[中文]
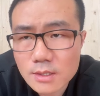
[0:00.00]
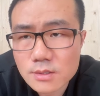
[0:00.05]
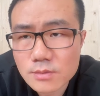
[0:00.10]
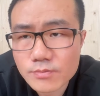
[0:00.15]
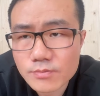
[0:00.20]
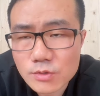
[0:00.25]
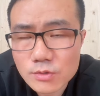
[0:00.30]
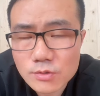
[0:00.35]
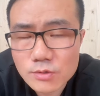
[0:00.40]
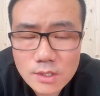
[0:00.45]
你
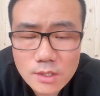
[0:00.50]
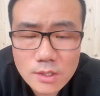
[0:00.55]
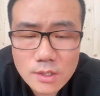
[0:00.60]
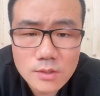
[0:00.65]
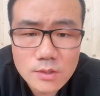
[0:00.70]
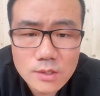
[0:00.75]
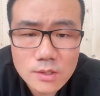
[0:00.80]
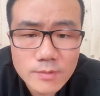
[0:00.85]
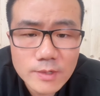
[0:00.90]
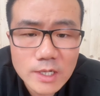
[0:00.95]
比如说你
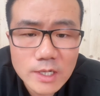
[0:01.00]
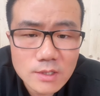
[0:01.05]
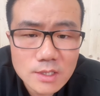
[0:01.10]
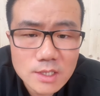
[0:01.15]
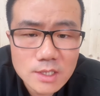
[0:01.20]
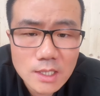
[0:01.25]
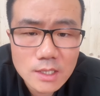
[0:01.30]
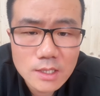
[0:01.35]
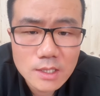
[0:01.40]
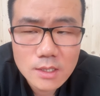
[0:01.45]
有一百块
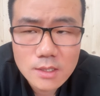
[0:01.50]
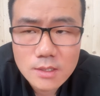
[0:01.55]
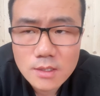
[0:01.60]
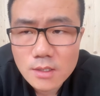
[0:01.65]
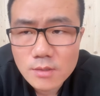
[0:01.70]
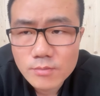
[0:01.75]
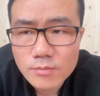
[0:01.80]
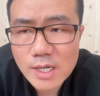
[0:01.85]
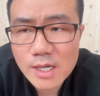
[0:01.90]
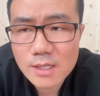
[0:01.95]
钱呢。
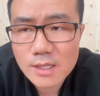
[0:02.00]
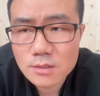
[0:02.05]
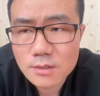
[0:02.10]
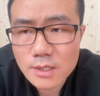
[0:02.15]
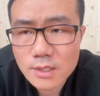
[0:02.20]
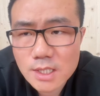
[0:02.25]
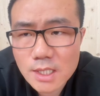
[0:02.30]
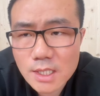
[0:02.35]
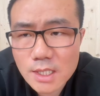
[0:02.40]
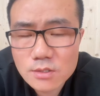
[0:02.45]
八十
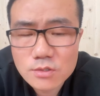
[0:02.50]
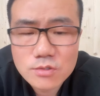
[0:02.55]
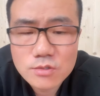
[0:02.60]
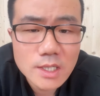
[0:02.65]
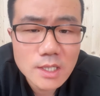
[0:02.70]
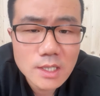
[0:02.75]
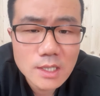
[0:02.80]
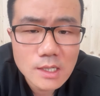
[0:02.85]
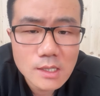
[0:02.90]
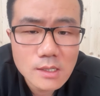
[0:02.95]
块钱的存
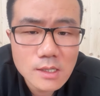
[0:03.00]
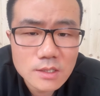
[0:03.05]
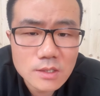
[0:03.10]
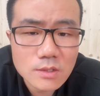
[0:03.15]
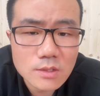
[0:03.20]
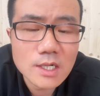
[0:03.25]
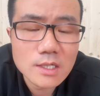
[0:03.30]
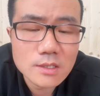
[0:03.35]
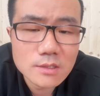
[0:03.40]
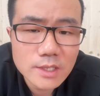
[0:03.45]
银行
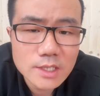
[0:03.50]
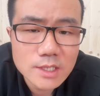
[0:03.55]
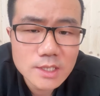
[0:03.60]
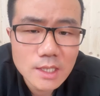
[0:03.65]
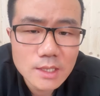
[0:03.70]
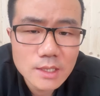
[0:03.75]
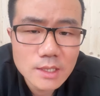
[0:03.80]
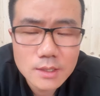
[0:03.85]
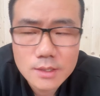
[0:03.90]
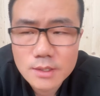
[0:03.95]
有二十块
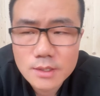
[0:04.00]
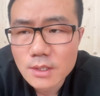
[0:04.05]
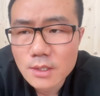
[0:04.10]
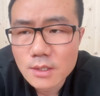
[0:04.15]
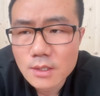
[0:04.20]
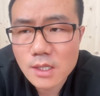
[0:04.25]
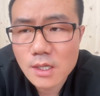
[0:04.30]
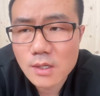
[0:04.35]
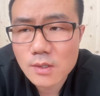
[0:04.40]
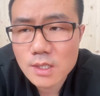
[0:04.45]
钱的
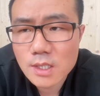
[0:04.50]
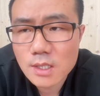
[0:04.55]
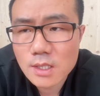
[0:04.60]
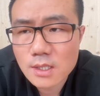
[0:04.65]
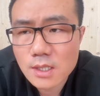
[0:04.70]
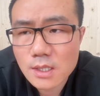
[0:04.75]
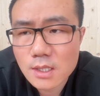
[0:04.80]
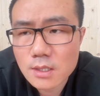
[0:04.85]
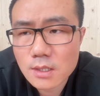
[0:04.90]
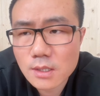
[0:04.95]
搞一
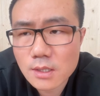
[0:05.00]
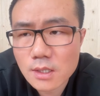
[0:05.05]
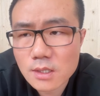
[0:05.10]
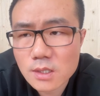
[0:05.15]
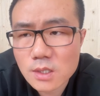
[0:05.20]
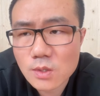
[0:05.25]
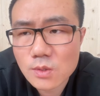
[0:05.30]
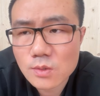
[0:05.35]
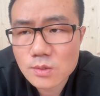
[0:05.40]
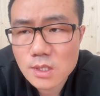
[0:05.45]
点这个
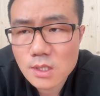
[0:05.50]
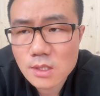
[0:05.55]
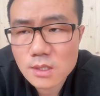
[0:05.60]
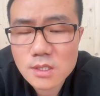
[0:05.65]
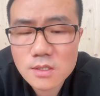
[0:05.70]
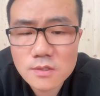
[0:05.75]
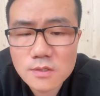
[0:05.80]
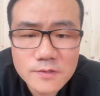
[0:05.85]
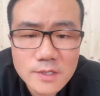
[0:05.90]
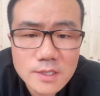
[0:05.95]
有一
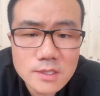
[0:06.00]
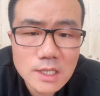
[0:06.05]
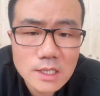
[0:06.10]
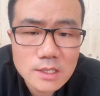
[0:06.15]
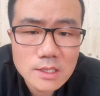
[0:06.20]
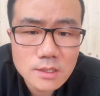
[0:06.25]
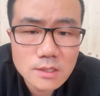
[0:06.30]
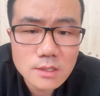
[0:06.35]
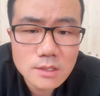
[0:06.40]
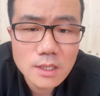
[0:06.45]
定风
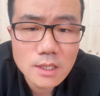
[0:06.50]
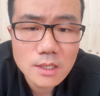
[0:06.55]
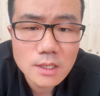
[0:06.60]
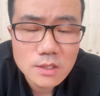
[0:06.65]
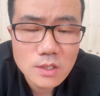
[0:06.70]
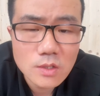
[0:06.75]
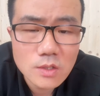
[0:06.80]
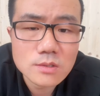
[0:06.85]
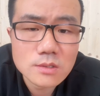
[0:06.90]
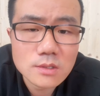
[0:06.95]
险性的
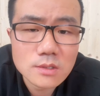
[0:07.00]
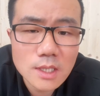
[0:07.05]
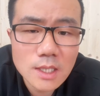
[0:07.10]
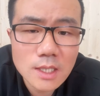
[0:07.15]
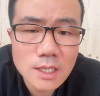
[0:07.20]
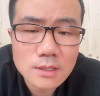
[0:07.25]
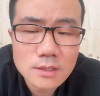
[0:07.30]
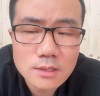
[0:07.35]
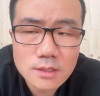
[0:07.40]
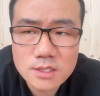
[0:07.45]
投资
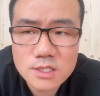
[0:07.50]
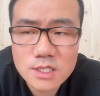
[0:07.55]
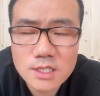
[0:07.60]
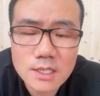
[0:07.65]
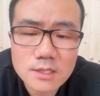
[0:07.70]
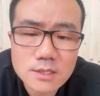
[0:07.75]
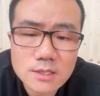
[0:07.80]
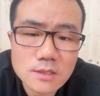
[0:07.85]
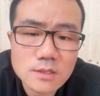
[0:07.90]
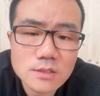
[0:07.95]
啊，那
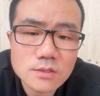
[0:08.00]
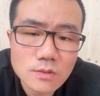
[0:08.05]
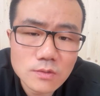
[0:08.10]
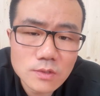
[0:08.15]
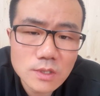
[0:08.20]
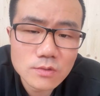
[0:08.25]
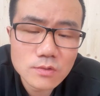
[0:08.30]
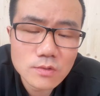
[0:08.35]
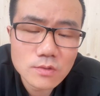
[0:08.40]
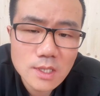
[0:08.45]
潜在的收
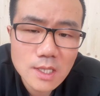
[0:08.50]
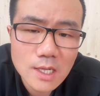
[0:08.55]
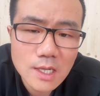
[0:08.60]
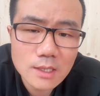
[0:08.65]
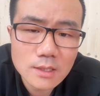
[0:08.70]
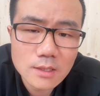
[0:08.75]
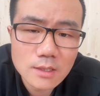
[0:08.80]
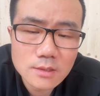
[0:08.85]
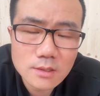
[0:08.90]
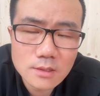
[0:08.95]
益如果
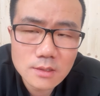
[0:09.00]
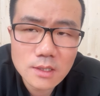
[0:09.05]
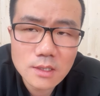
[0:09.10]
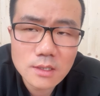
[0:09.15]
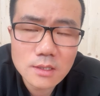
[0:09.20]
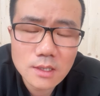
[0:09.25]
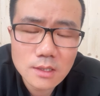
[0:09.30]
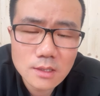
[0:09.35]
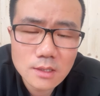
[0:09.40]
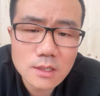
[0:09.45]
大呢，你
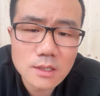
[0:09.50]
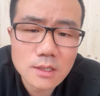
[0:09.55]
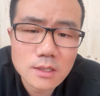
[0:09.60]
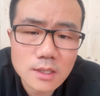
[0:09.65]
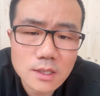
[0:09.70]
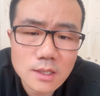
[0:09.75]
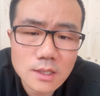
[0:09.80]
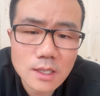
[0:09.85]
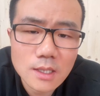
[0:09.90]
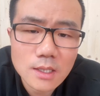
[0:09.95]
也可以
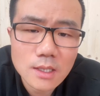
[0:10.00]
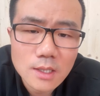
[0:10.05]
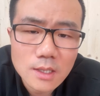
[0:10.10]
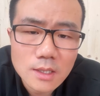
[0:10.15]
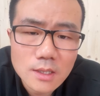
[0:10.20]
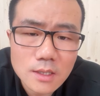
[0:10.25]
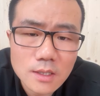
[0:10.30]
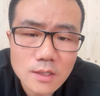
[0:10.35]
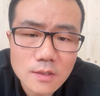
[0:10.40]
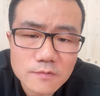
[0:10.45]
这个
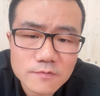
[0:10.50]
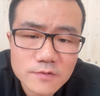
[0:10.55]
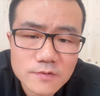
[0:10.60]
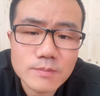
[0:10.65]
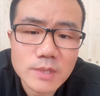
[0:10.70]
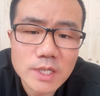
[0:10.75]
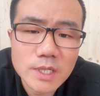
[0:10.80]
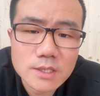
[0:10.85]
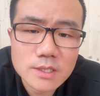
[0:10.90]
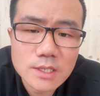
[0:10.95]
呃
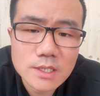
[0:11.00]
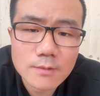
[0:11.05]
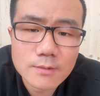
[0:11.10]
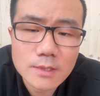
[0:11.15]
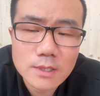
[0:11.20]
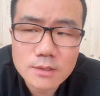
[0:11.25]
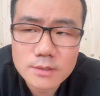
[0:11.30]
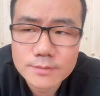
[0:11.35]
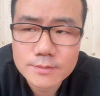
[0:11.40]
分配一下嘛。